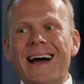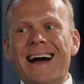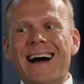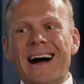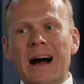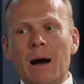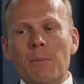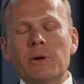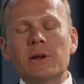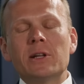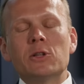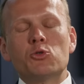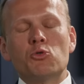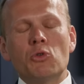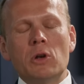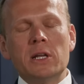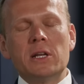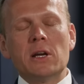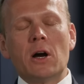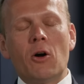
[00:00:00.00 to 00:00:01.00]
aber
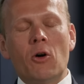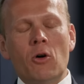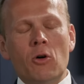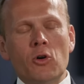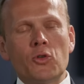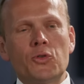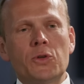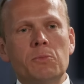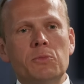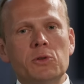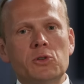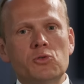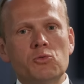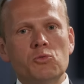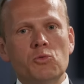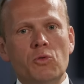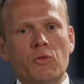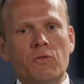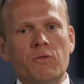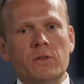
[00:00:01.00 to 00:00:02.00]
natürlich auch der
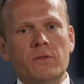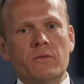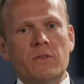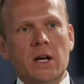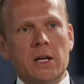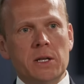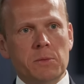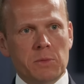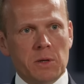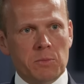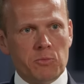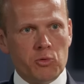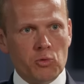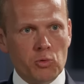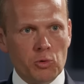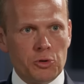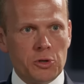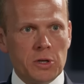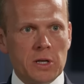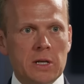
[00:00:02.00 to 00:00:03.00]
Besuch von Wladimir
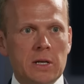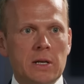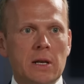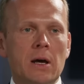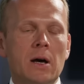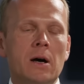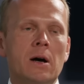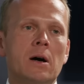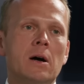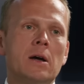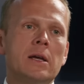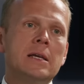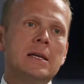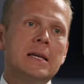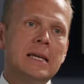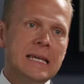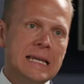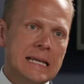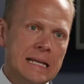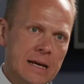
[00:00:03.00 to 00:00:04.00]
Putin äh, in
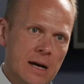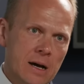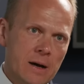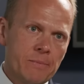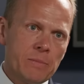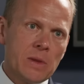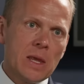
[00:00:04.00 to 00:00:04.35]
China,